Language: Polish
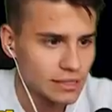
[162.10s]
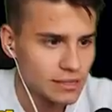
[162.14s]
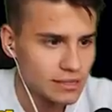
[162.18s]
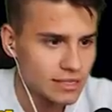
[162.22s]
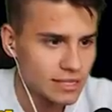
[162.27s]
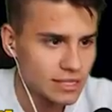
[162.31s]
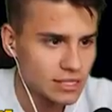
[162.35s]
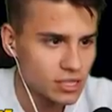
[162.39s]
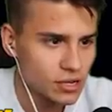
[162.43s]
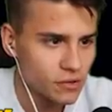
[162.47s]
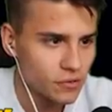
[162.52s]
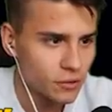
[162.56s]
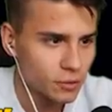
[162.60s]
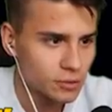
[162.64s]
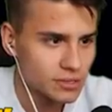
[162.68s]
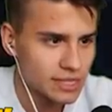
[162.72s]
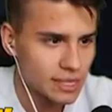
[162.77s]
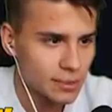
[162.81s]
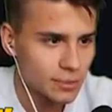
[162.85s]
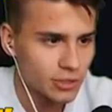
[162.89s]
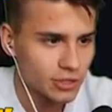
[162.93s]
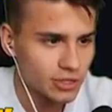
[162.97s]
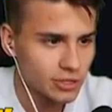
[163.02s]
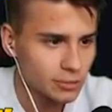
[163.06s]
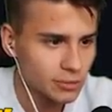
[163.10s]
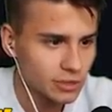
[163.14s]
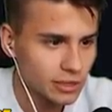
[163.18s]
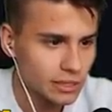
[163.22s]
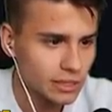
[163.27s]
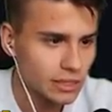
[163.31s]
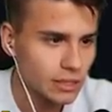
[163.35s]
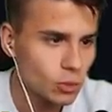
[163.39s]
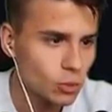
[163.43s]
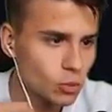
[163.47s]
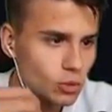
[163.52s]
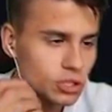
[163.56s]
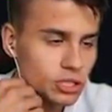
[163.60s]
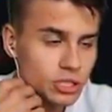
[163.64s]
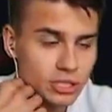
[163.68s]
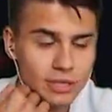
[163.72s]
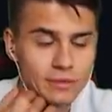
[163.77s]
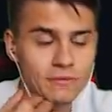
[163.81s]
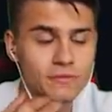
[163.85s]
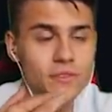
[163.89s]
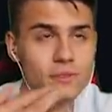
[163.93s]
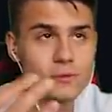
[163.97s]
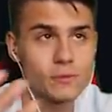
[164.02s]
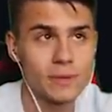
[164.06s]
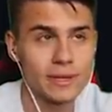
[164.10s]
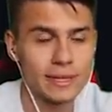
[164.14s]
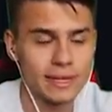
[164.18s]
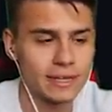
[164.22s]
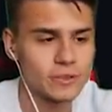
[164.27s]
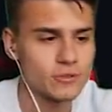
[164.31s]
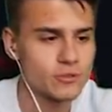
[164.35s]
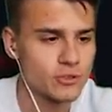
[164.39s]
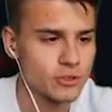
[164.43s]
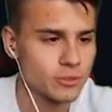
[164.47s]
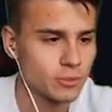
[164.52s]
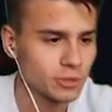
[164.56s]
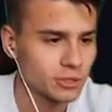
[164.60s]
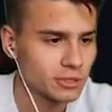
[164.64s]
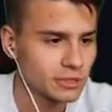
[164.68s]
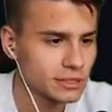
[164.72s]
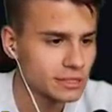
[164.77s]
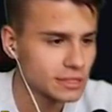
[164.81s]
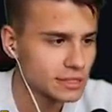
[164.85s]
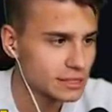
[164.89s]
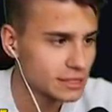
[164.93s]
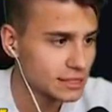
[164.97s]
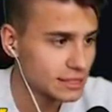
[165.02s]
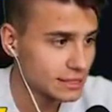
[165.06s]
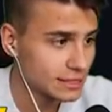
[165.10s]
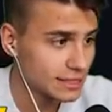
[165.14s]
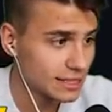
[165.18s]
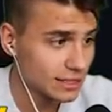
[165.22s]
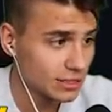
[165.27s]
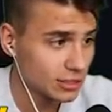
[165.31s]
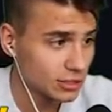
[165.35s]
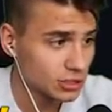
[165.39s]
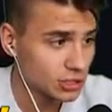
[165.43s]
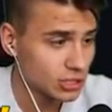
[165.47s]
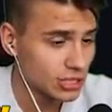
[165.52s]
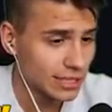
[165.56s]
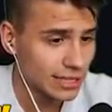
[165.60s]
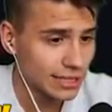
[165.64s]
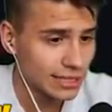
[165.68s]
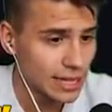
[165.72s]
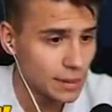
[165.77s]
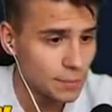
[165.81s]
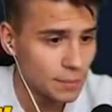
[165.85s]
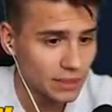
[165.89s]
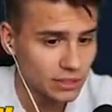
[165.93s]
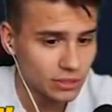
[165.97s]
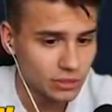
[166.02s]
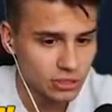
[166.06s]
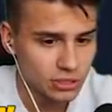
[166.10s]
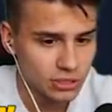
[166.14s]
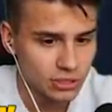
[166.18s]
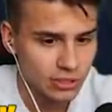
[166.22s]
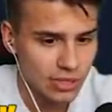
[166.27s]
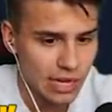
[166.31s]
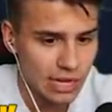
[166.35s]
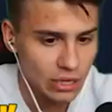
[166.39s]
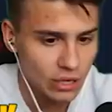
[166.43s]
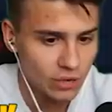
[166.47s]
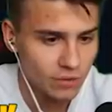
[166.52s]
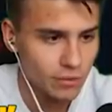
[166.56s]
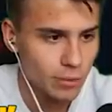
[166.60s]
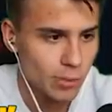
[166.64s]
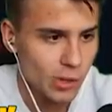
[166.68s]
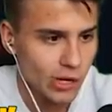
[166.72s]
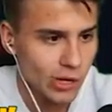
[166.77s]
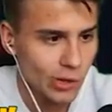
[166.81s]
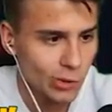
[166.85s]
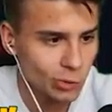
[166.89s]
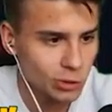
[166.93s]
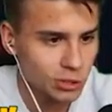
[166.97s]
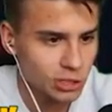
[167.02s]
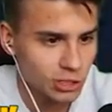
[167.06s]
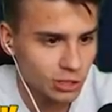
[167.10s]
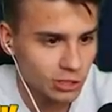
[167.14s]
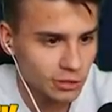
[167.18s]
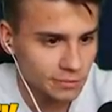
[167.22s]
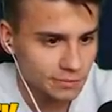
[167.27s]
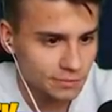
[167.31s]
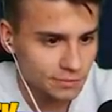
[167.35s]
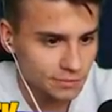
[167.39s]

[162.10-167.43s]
Za sofą, za moim łóżkiem w sumie także, bo to jest nie dość, że kanapa, to jeszcze dodatkowo moje łóżko,